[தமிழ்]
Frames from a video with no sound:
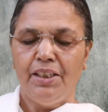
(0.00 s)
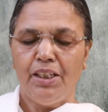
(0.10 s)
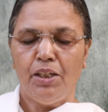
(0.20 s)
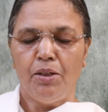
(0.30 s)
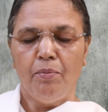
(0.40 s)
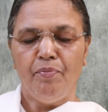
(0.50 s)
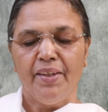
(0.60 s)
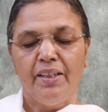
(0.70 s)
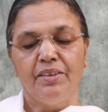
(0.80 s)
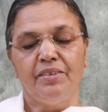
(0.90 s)
இரண்டும்
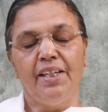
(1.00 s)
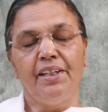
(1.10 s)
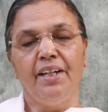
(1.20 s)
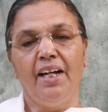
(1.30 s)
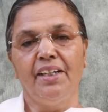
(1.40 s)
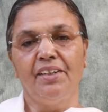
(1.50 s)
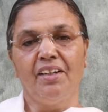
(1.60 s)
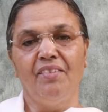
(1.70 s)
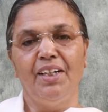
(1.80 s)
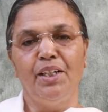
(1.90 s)
சரியாக
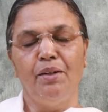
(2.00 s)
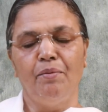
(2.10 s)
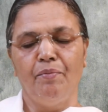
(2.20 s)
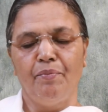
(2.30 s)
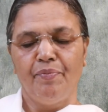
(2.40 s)
இருக்க வேண்டும்